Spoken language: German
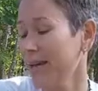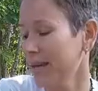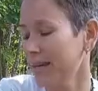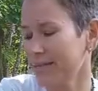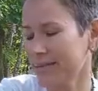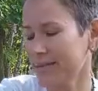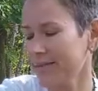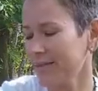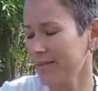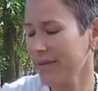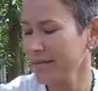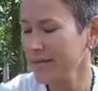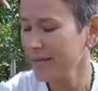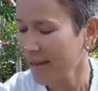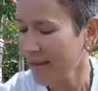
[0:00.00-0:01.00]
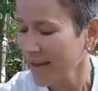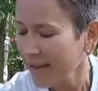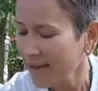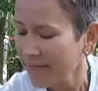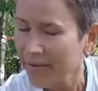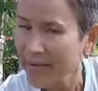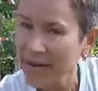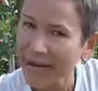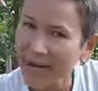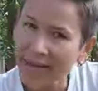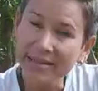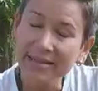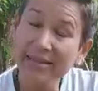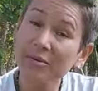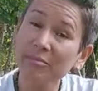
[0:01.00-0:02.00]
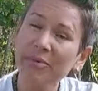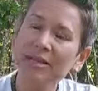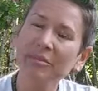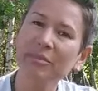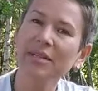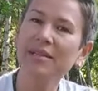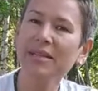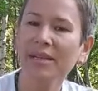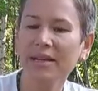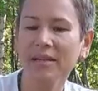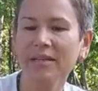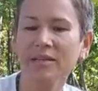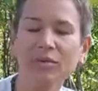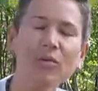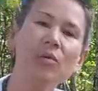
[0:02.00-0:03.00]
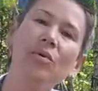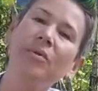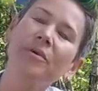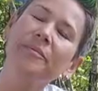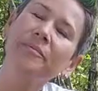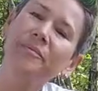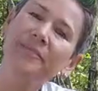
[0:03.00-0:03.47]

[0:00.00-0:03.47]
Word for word: das ist wirklich gar kein Vergleich hier mit dem ätherischen Öl.